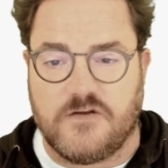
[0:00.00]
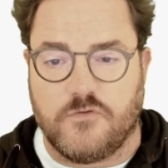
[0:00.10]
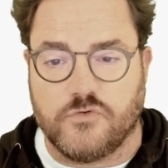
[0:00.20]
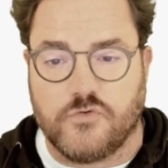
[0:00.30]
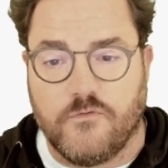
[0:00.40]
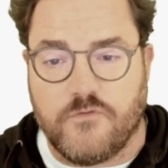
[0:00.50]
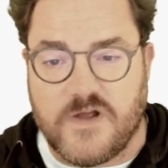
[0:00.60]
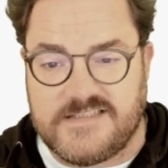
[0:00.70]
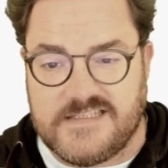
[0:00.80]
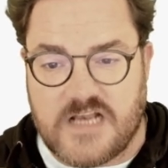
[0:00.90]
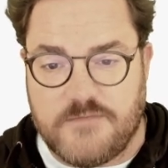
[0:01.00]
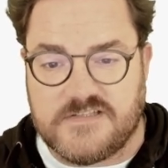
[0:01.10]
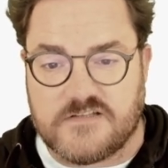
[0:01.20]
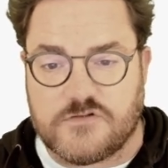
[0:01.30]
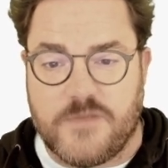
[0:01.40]
des comptes, on voit ici que la
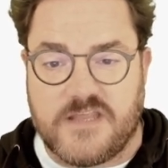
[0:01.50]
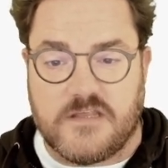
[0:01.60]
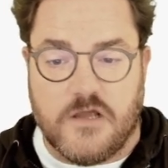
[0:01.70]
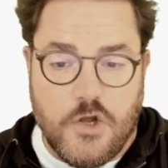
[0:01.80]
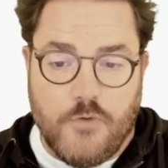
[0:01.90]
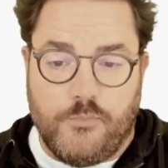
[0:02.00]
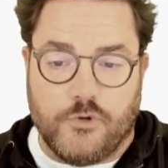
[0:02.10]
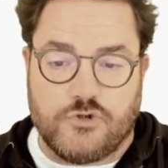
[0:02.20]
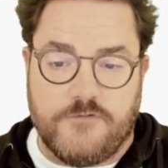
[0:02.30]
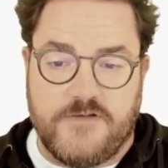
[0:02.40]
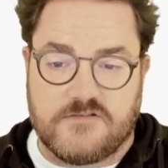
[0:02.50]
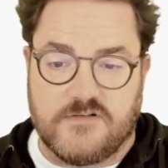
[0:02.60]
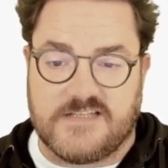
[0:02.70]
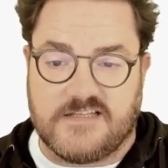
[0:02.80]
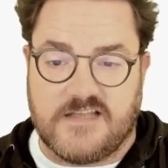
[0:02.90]
mise en sommeil peut se faire
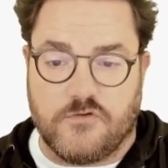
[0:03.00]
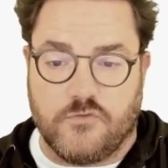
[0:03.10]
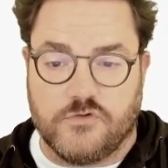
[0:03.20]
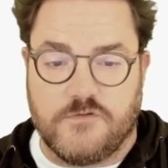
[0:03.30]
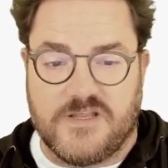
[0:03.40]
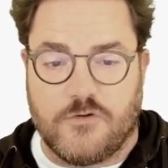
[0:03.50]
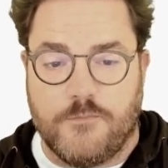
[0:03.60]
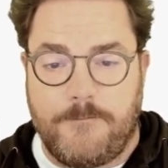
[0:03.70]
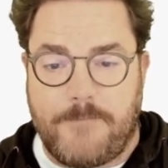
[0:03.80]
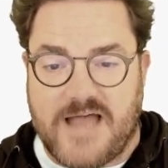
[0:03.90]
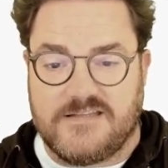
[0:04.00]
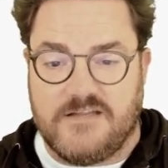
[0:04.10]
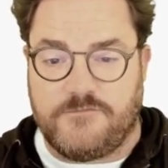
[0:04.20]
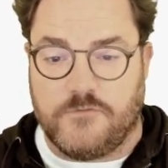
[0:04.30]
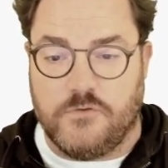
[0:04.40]
sur certains comptes, mais que par
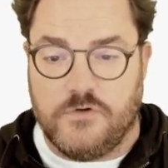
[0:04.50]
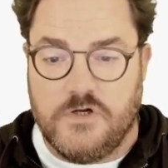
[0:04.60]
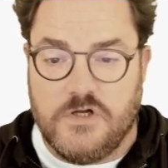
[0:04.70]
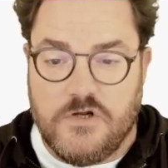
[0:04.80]
défaut,